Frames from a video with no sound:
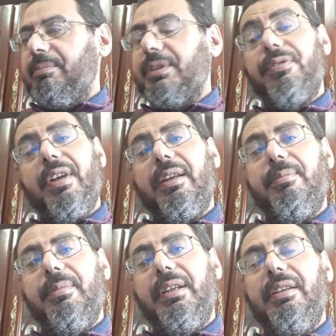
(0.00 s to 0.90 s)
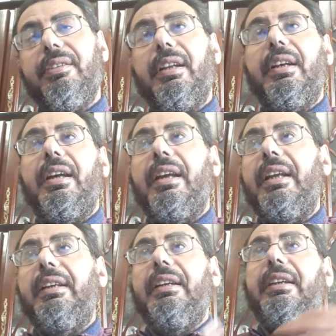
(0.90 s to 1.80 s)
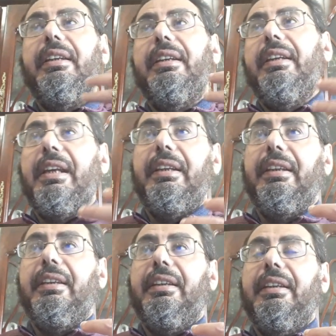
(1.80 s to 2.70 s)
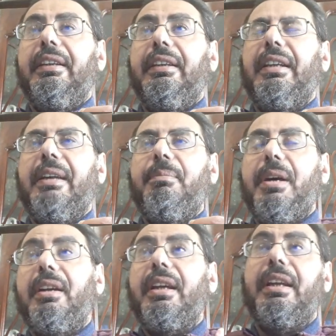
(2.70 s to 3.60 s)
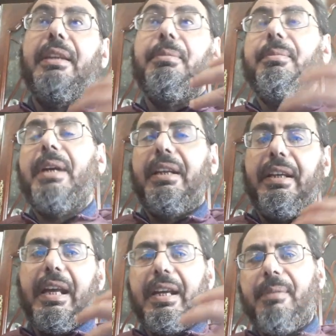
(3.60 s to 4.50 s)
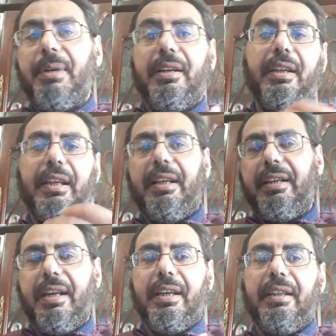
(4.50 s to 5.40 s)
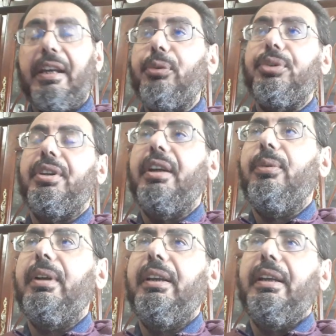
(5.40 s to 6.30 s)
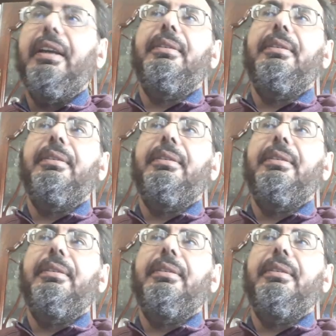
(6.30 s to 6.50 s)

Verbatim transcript: مش فاهم ايه اللي طلع هل ان يعني ان مهرجانات بمعنى ان حاجه مهرجان حاجه دوشه ولا